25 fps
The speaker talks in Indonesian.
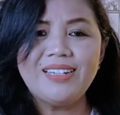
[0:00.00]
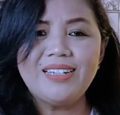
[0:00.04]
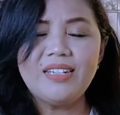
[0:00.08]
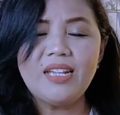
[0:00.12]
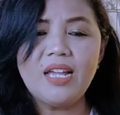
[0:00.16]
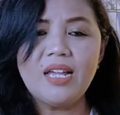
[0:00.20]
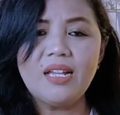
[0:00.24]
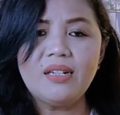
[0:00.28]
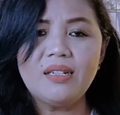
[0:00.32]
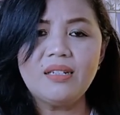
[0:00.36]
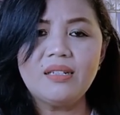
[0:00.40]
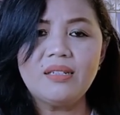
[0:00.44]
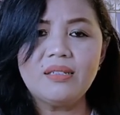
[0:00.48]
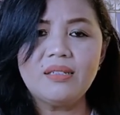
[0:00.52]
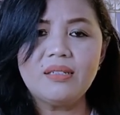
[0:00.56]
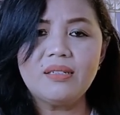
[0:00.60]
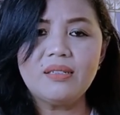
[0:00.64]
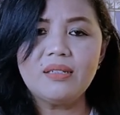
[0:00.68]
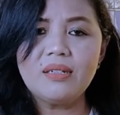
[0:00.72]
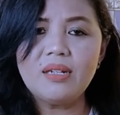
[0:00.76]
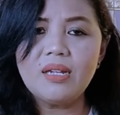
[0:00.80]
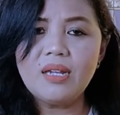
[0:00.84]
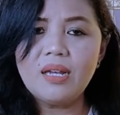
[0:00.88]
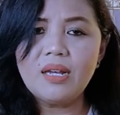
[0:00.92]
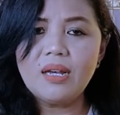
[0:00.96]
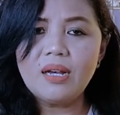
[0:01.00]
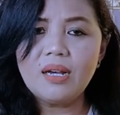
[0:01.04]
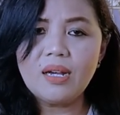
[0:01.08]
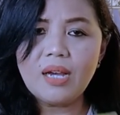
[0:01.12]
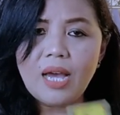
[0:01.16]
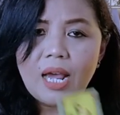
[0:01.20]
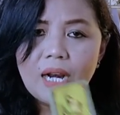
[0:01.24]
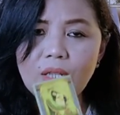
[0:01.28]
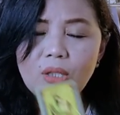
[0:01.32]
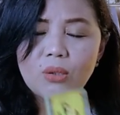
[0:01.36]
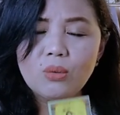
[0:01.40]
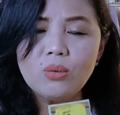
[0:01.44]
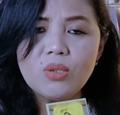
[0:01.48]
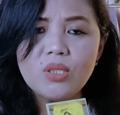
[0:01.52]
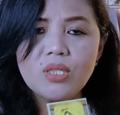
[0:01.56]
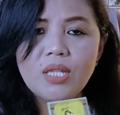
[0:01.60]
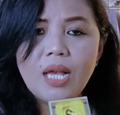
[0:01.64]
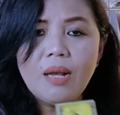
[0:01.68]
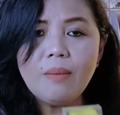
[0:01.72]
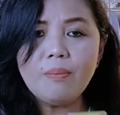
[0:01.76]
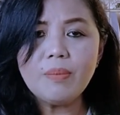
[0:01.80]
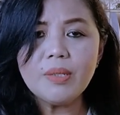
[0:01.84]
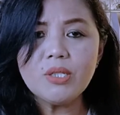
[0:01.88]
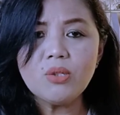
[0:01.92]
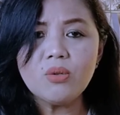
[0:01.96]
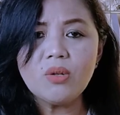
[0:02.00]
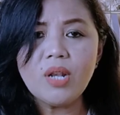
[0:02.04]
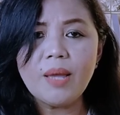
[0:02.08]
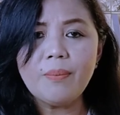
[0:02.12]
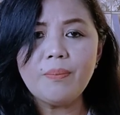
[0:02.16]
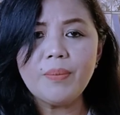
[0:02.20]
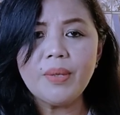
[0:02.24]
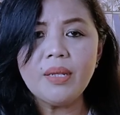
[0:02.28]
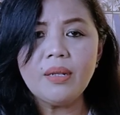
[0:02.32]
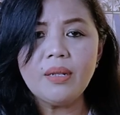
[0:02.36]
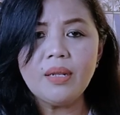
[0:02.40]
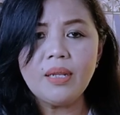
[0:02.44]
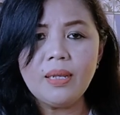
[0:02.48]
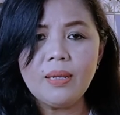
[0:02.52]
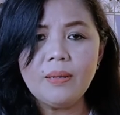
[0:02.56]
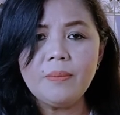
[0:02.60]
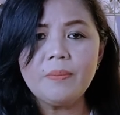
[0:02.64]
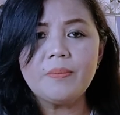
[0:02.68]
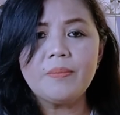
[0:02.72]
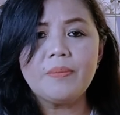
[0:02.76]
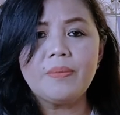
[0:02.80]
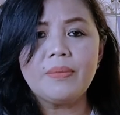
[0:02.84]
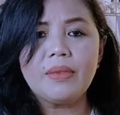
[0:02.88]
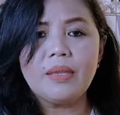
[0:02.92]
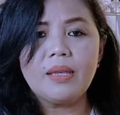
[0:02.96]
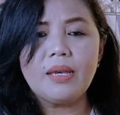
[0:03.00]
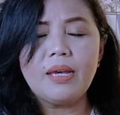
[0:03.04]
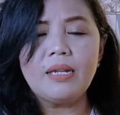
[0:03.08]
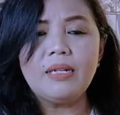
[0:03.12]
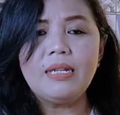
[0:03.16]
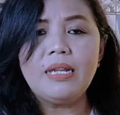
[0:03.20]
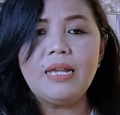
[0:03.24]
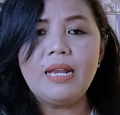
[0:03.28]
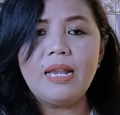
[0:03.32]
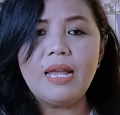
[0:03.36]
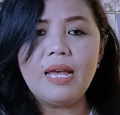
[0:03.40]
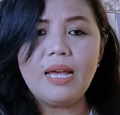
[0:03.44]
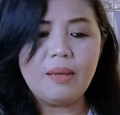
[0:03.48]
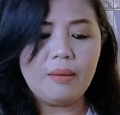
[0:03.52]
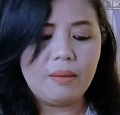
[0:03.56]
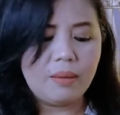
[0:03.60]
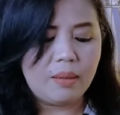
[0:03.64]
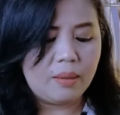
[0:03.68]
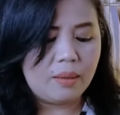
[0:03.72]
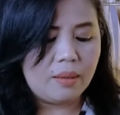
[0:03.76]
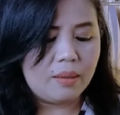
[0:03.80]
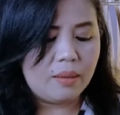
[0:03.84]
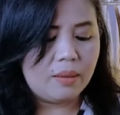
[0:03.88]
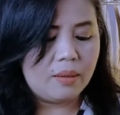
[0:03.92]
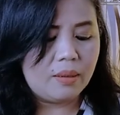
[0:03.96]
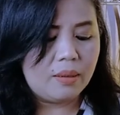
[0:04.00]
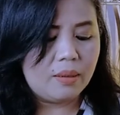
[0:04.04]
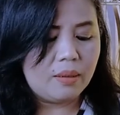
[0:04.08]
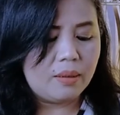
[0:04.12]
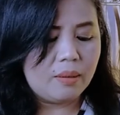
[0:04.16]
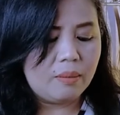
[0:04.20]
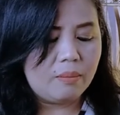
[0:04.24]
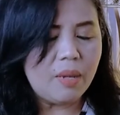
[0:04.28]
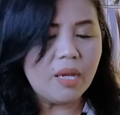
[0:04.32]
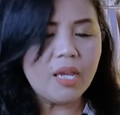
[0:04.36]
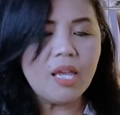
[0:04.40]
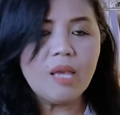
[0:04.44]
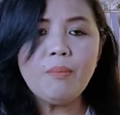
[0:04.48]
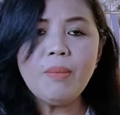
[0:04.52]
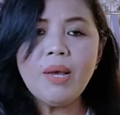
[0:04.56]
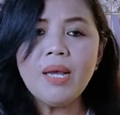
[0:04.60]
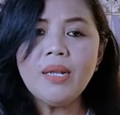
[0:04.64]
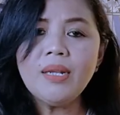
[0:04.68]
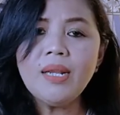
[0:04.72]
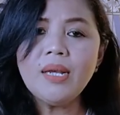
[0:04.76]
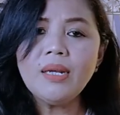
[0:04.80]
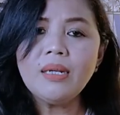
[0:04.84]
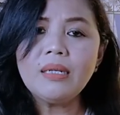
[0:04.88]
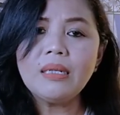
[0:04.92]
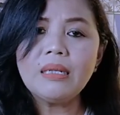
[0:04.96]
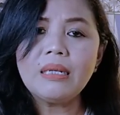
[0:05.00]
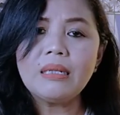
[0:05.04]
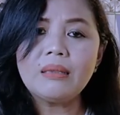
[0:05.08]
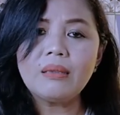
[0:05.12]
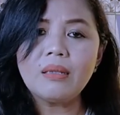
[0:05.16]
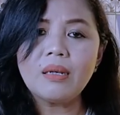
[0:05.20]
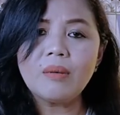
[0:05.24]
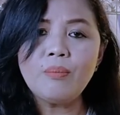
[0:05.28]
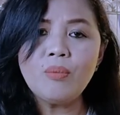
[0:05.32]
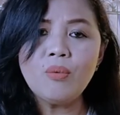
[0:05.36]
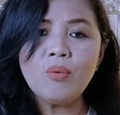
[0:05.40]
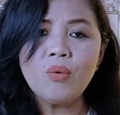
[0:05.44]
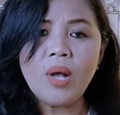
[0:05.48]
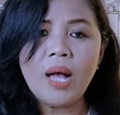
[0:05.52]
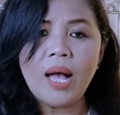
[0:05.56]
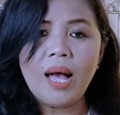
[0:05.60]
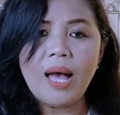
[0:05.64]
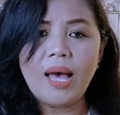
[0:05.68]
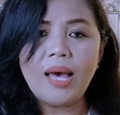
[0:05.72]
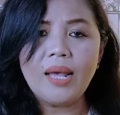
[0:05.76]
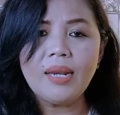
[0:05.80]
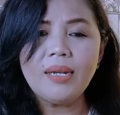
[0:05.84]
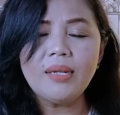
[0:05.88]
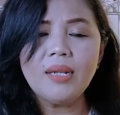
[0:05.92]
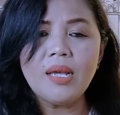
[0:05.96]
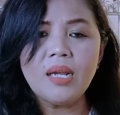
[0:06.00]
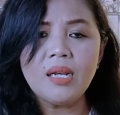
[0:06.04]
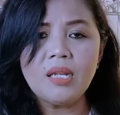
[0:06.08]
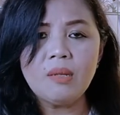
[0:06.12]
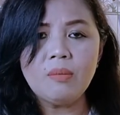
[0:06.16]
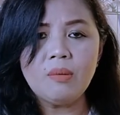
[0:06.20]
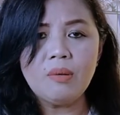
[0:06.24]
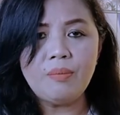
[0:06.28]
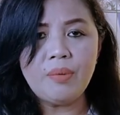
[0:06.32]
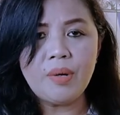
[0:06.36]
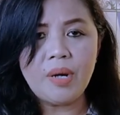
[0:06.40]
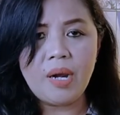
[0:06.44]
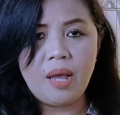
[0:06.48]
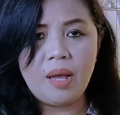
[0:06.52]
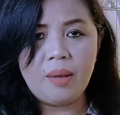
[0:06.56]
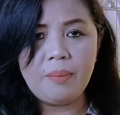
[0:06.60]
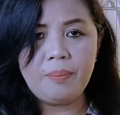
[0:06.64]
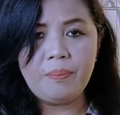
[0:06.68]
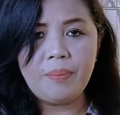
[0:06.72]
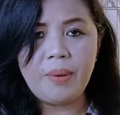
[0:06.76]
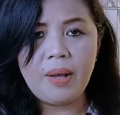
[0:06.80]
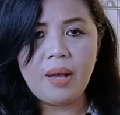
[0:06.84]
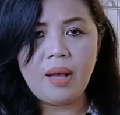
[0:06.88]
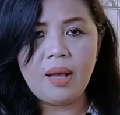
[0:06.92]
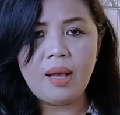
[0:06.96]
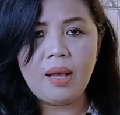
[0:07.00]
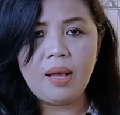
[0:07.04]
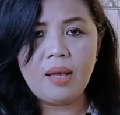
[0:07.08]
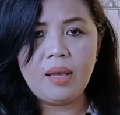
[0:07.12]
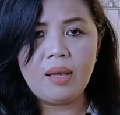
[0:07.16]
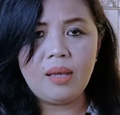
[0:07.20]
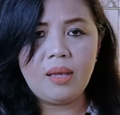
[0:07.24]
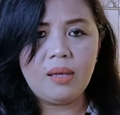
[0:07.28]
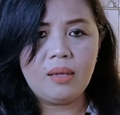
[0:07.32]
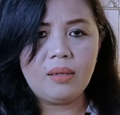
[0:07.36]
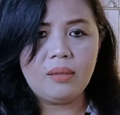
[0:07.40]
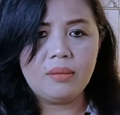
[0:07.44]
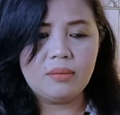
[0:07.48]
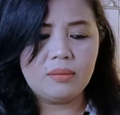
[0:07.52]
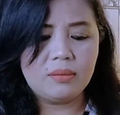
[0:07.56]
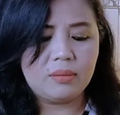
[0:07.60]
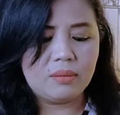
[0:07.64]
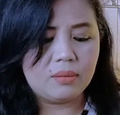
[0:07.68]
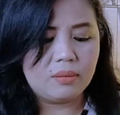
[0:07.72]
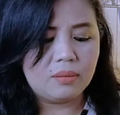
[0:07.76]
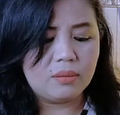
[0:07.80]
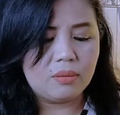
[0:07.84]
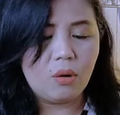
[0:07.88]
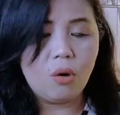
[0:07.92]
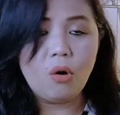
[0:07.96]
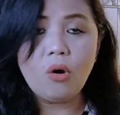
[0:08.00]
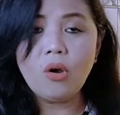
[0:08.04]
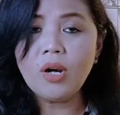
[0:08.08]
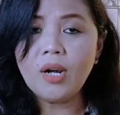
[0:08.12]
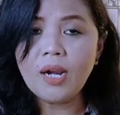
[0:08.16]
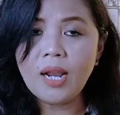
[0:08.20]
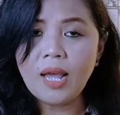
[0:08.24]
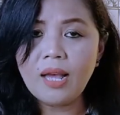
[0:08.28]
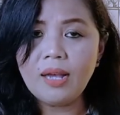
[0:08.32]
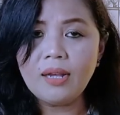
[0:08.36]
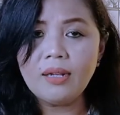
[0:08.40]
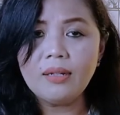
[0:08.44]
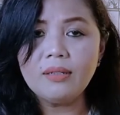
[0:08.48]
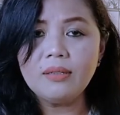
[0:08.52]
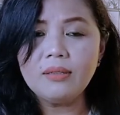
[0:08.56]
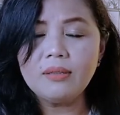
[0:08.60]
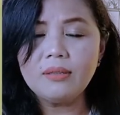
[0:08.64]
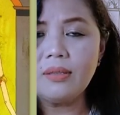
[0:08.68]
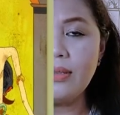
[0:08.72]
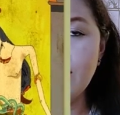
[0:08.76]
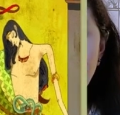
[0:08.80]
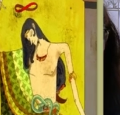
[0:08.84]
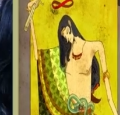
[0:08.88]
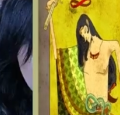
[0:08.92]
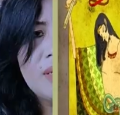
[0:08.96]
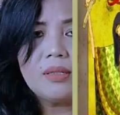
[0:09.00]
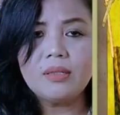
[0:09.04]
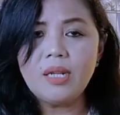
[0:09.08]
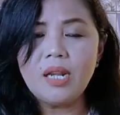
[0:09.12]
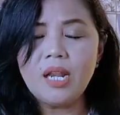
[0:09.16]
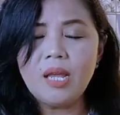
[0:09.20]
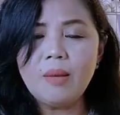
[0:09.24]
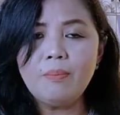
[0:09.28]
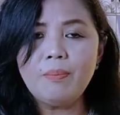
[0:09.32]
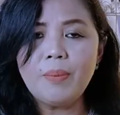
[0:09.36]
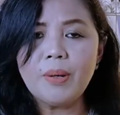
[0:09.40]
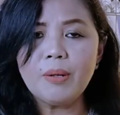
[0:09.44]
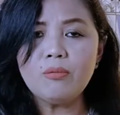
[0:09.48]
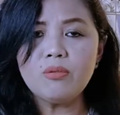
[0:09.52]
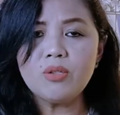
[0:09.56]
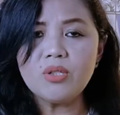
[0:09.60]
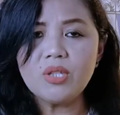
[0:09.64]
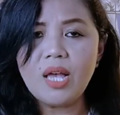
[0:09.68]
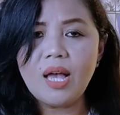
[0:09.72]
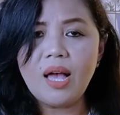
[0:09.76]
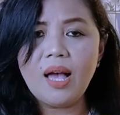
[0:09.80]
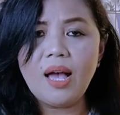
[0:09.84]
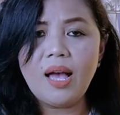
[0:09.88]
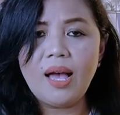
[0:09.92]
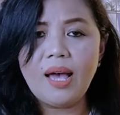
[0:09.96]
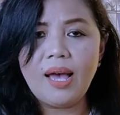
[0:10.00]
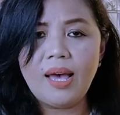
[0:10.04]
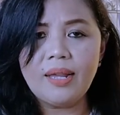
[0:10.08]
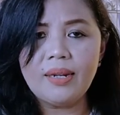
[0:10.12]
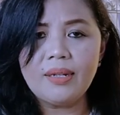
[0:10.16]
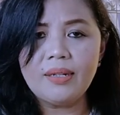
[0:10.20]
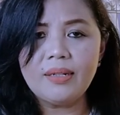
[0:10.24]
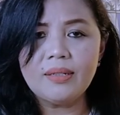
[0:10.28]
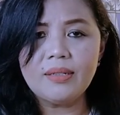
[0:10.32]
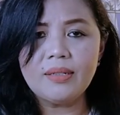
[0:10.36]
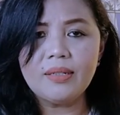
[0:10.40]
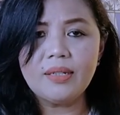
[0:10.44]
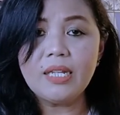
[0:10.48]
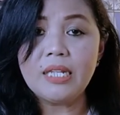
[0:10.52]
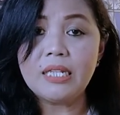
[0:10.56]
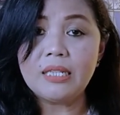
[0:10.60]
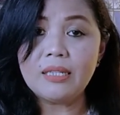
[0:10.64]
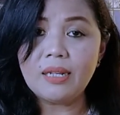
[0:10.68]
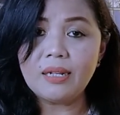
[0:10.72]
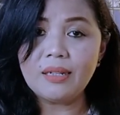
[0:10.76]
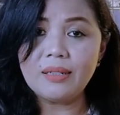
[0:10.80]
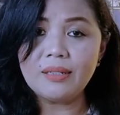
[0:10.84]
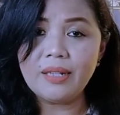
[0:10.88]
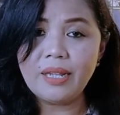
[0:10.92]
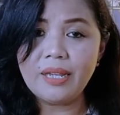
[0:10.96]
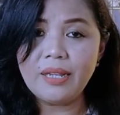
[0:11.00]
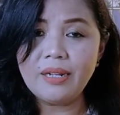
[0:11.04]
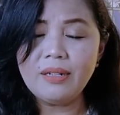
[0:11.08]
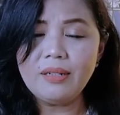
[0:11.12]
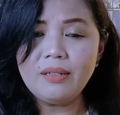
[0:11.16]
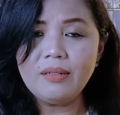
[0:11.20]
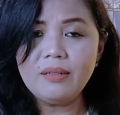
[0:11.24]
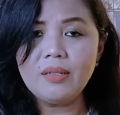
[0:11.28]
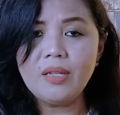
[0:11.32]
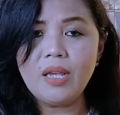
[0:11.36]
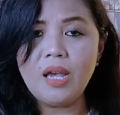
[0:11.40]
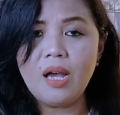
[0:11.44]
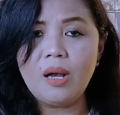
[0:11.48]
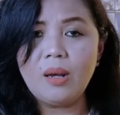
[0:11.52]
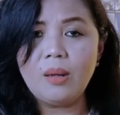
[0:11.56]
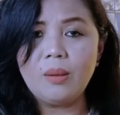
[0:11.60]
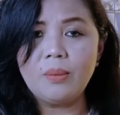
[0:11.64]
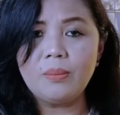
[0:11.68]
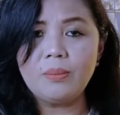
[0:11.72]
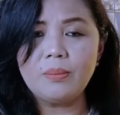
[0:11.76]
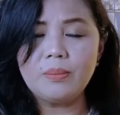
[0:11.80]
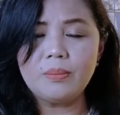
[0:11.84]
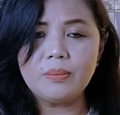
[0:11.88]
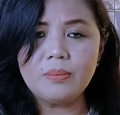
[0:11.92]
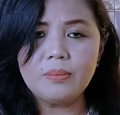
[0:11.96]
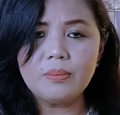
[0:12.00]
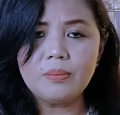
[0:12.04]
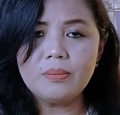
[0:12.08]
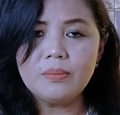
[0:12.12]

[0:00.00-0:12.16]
Dan kartu sang pesulap ini adalah bagaimana keterbukaan dari beberapa orang dalam perusahaan entertain yang